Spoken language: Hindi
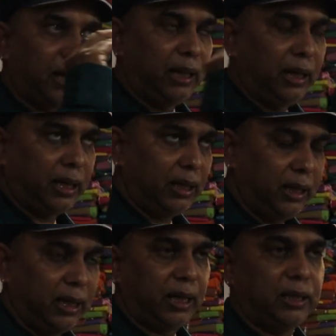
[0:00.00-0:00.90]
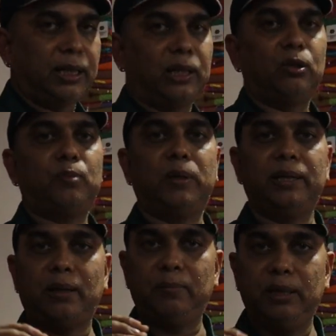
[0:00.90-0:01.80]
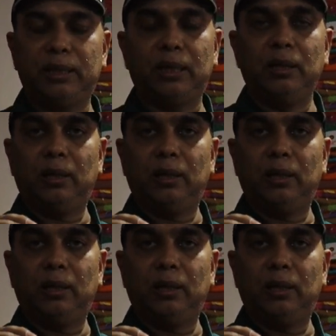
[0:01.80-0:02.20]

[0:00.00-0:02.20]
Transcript: माल लेके लेके जाते हो और पंद्रह बीस